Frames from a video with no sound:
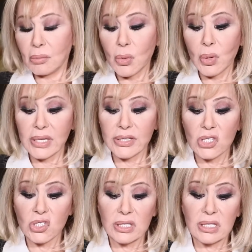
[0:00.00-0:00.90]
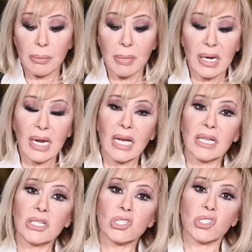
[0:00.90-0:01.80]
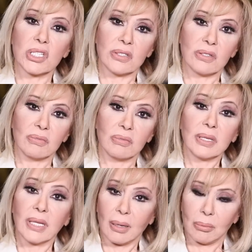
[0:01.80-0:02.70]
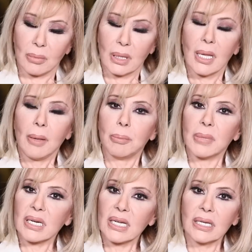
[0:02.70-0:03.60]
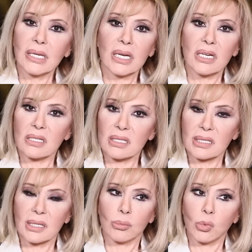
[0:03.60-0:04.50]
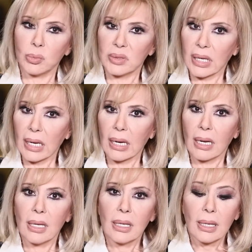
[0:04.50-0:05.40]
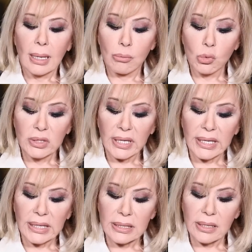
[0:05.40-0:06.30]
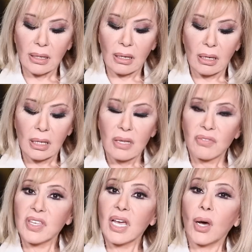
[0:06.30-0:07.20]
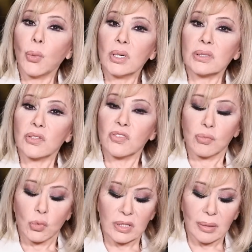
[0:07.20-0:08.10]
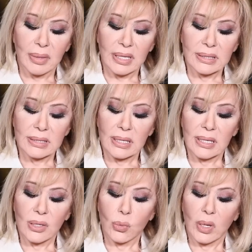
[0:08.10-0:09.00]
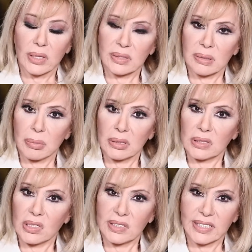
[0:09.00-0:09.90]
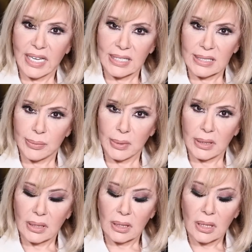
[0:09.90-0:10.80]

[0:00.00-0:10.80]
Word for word: مواليد الجدي مرحلة جديدة نعم مرحلة خاصة ممتعة متغيرة في عواطف متبادلة وارتباطات عزبة